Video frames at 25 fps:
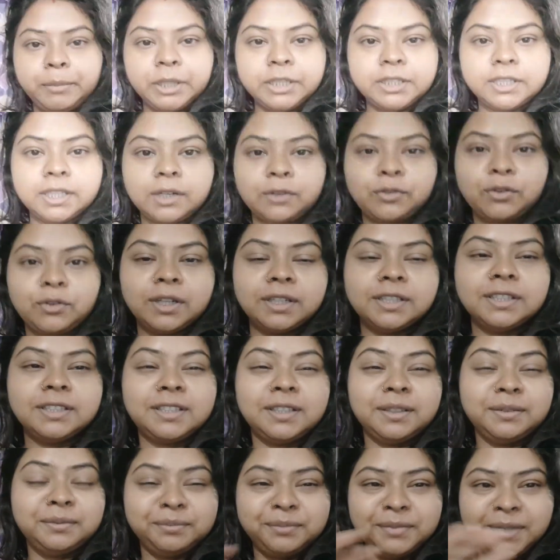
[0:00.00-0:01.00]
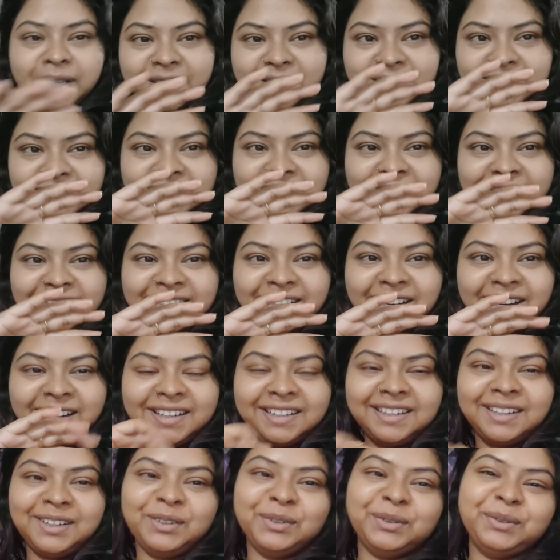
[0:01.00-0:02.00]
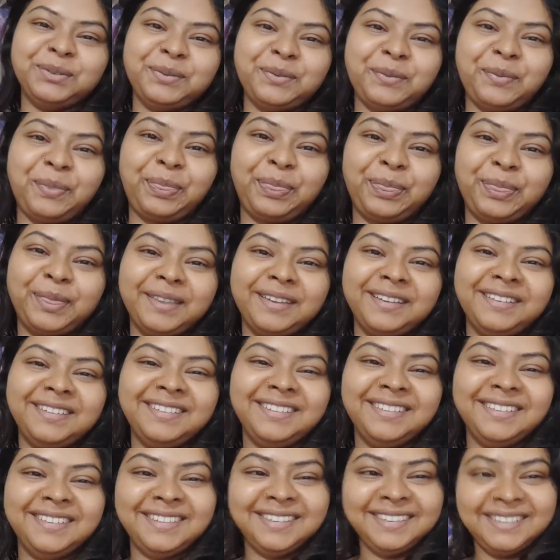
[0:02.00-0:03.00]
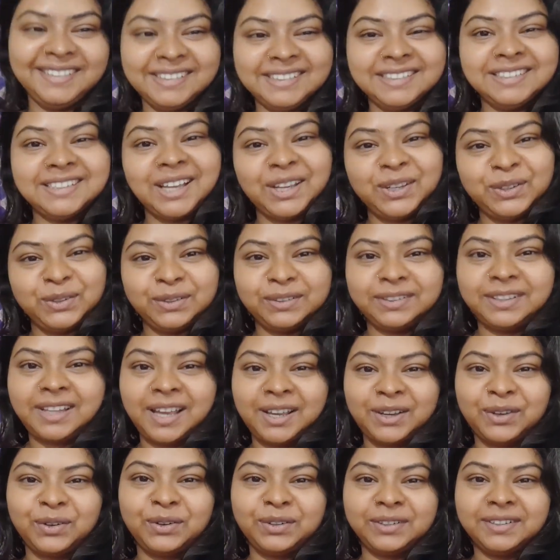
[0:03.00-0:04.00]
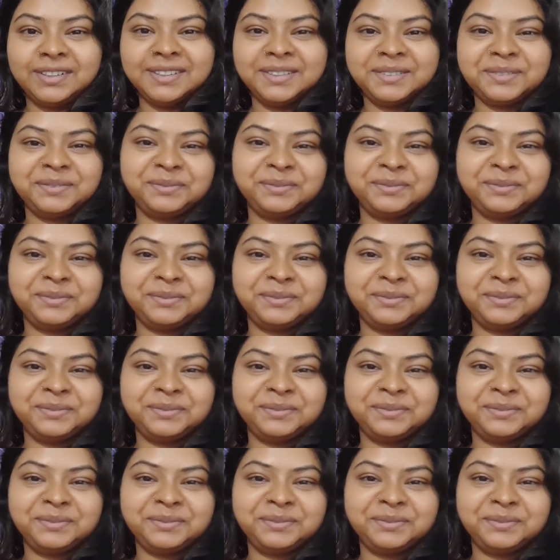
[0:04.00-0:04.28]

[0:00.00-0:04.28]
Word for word: পিকচার কোয়ালিটিটা এই যে জাস্ট কারেন্ট এলো যাই হোক থ্যাংক গড